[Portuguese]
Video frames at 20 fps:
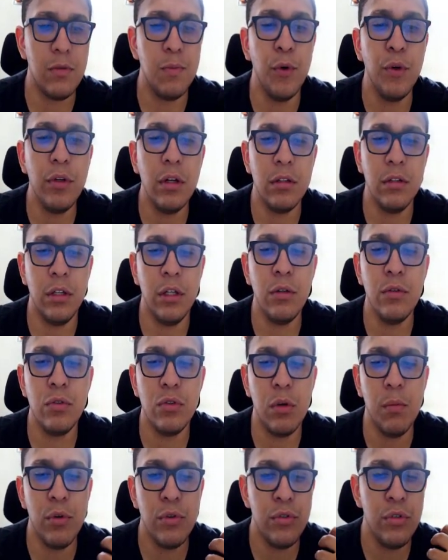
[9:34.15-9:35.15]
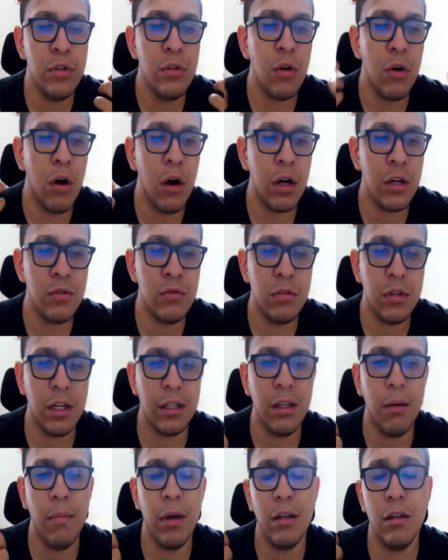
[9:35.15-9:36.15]
muito antigos sobre os de drogas no
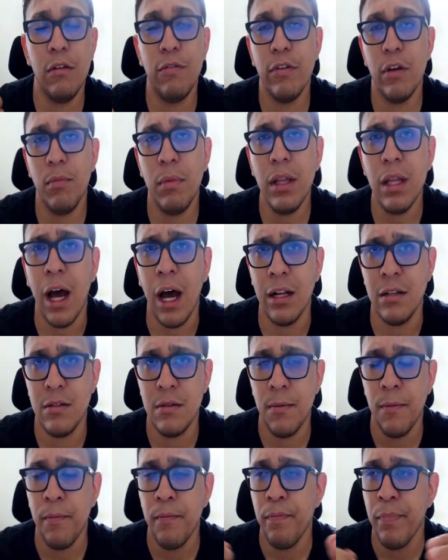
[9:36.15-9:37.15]
tratamento de enfermidades.